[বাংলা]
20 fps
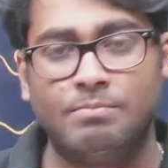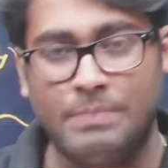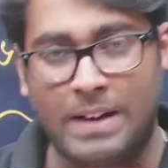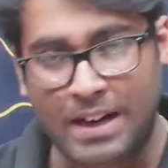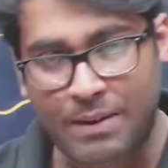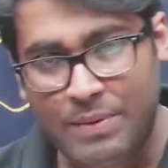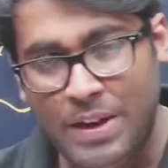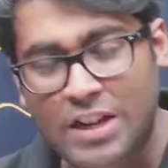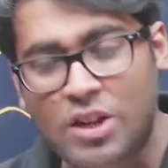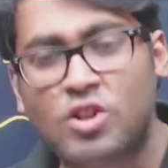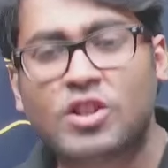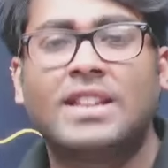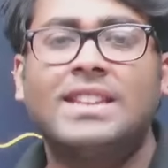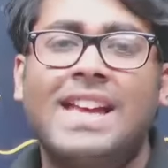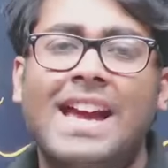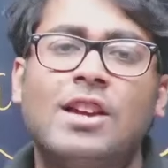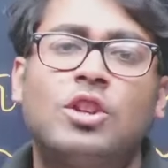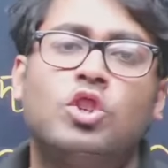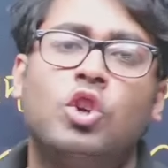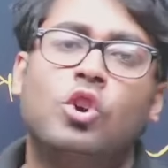মানে ভিডিওটা
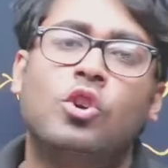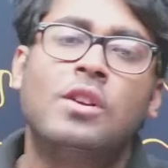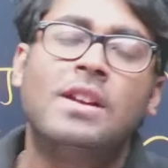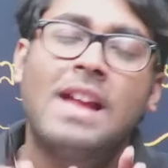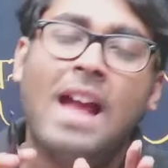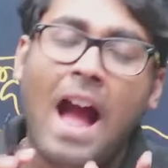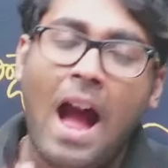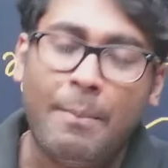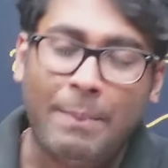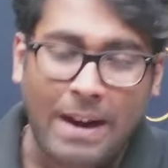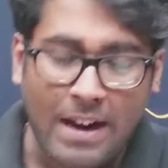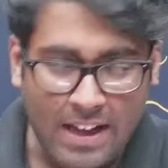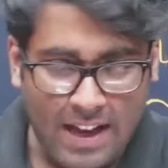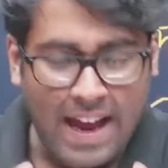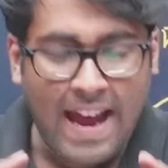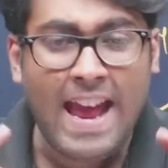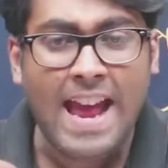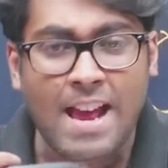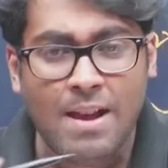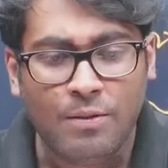দেখছো আমার
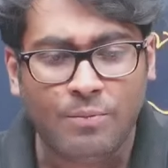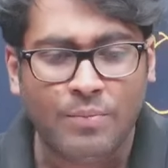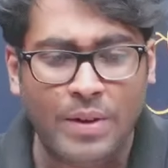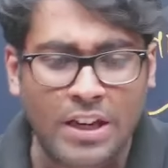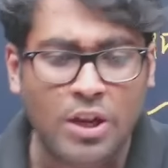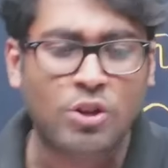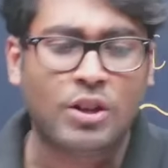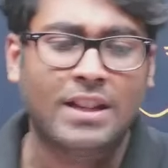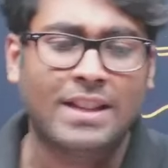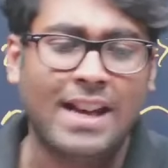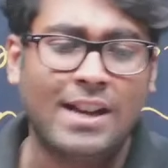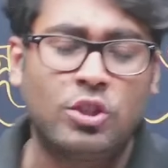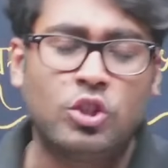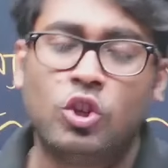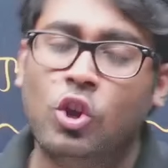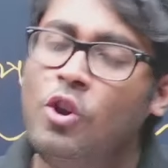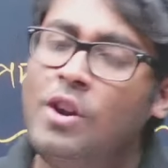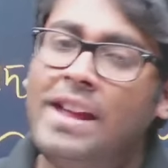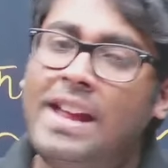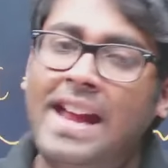এই ভিডিওটা
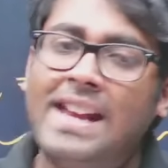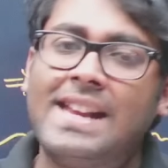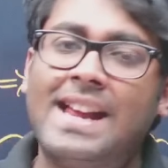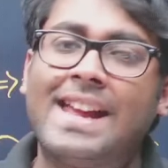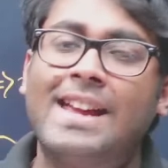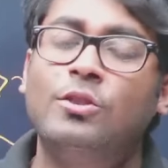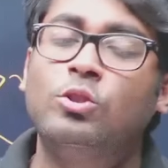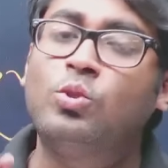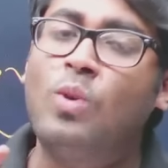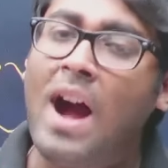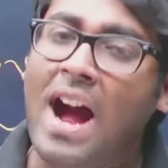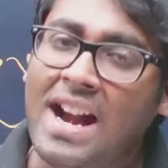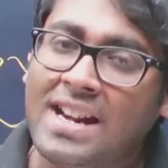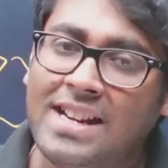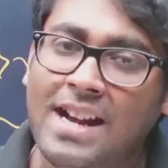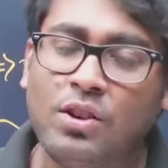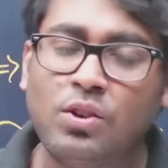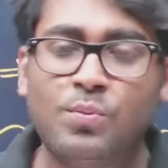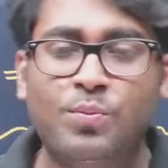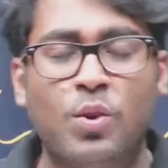দেখছো এটা কিন্তু
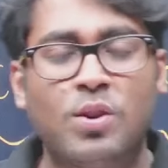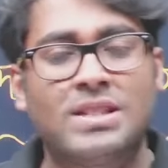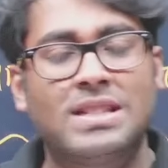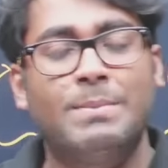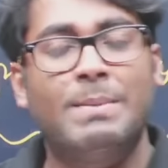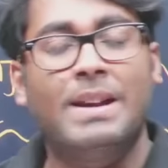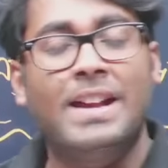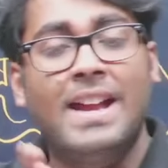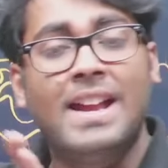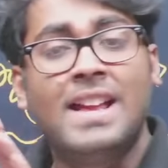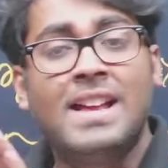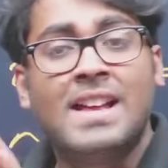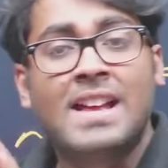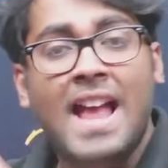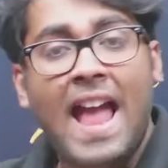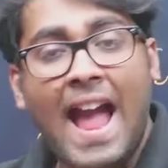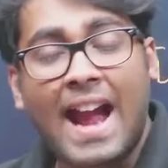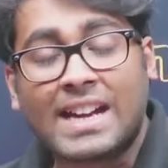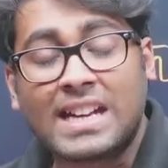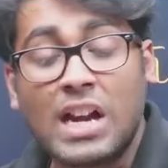আড্ডা টু ফোর সেভেনের
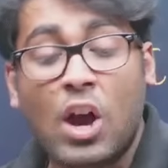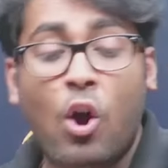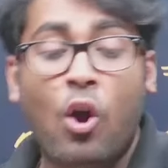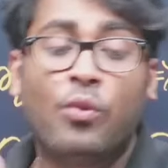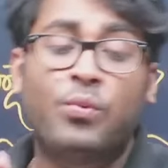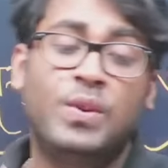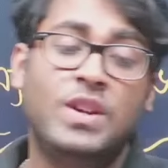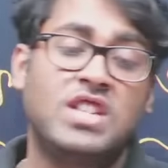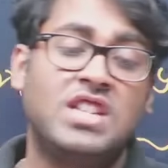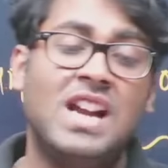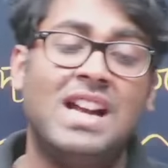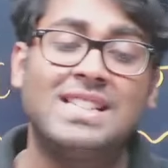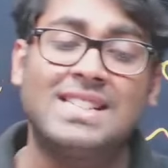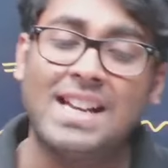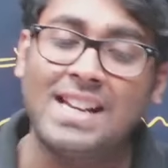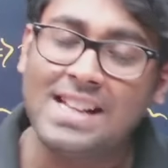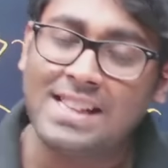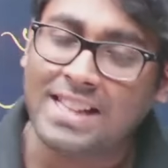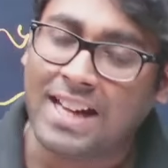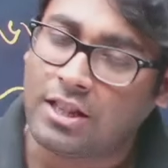একটা অফিসিয়াল
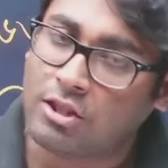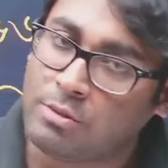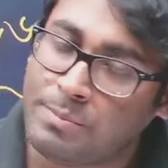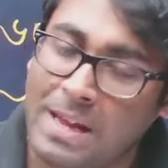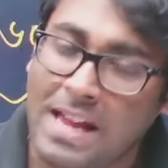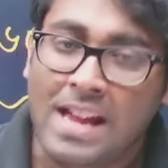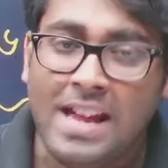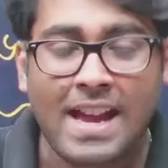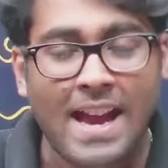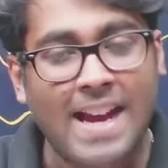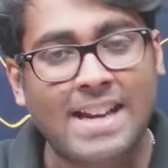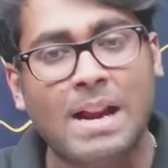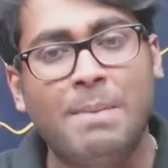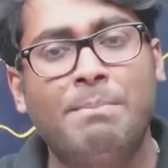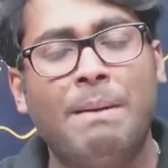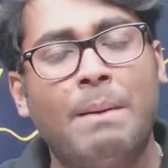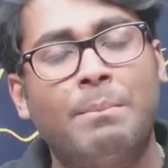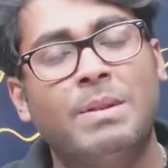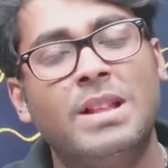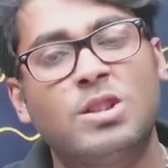চ্যানেল থেকে তুমি এটা
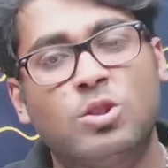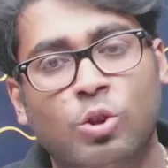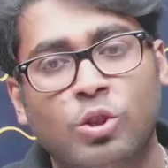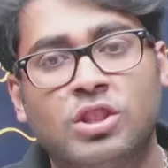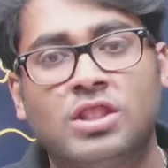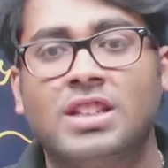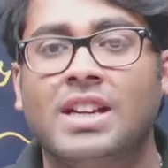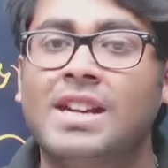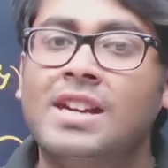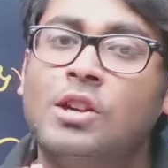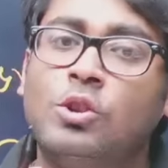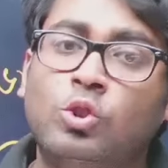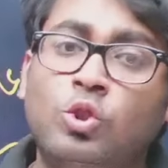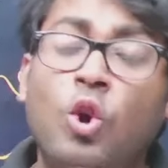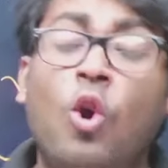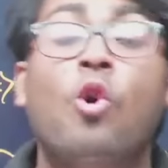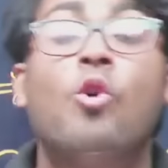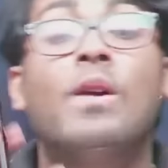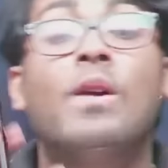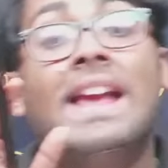পাবলিশ হচ্ছে
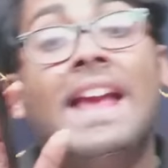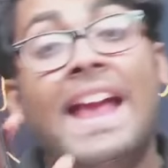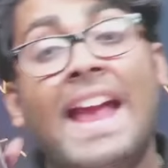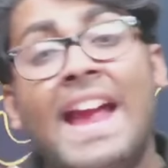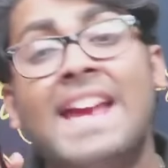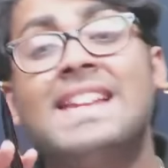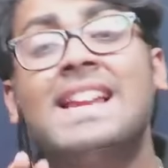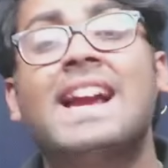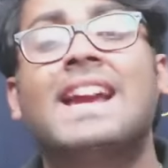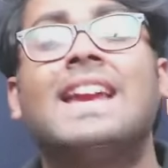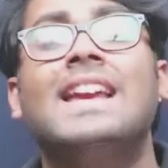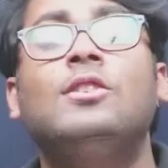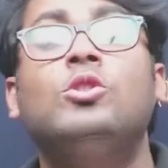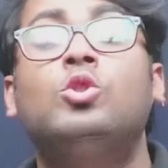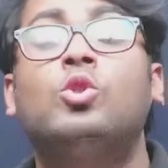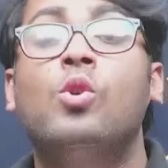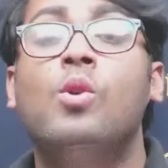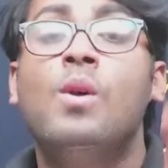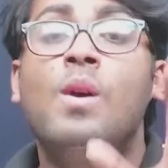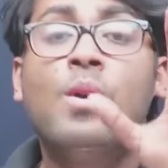তো এইটা
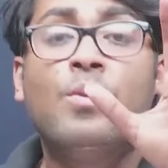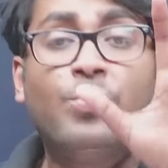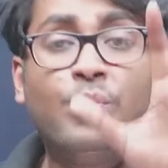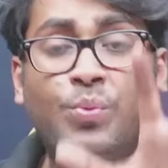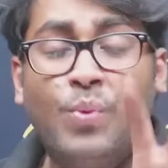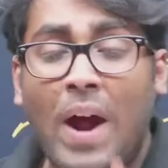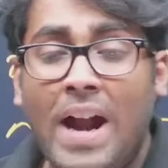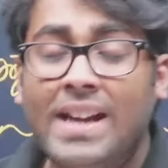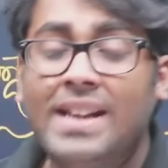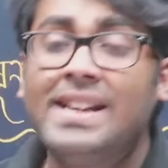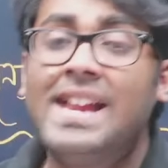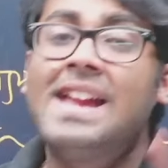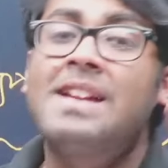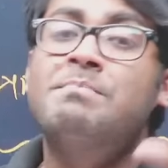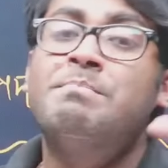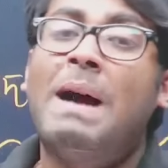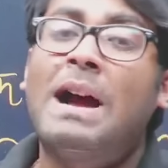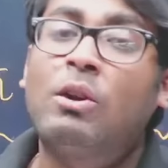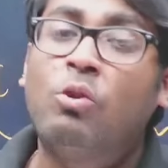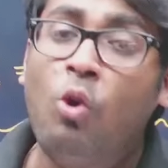কিন্তু ফান্ডিং
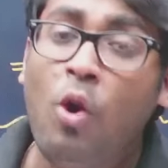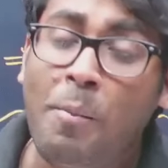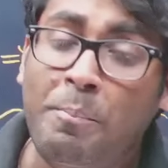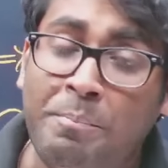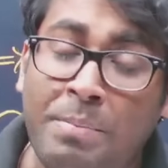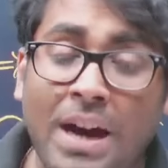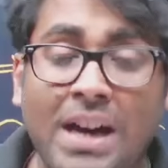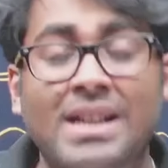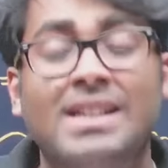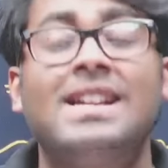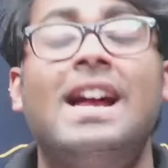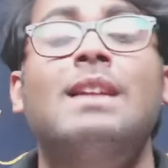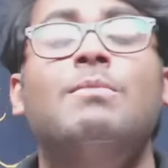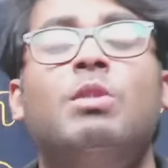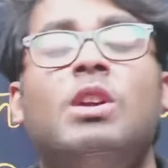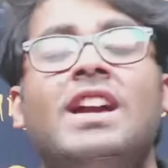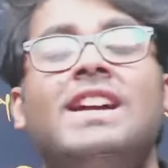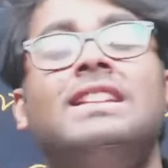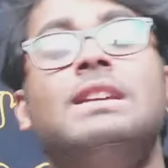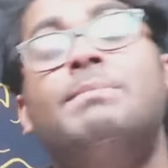বা কো পার্টনার
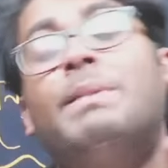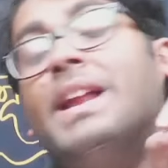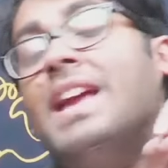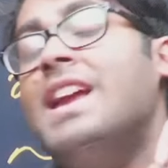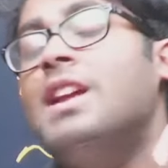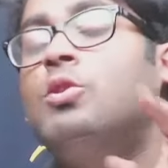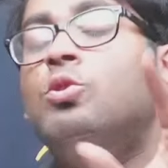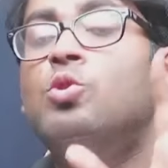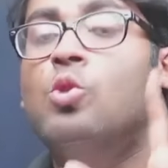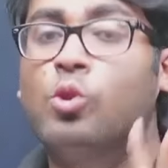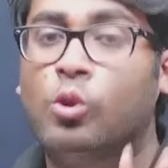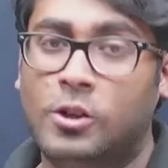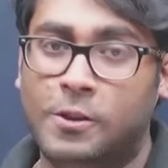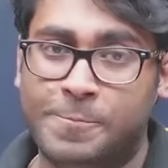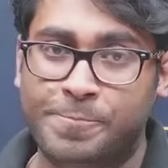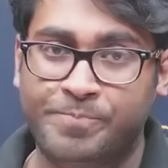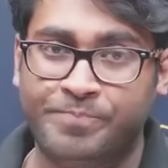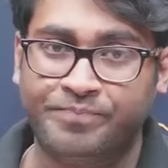বলা যেতে পারে গুগল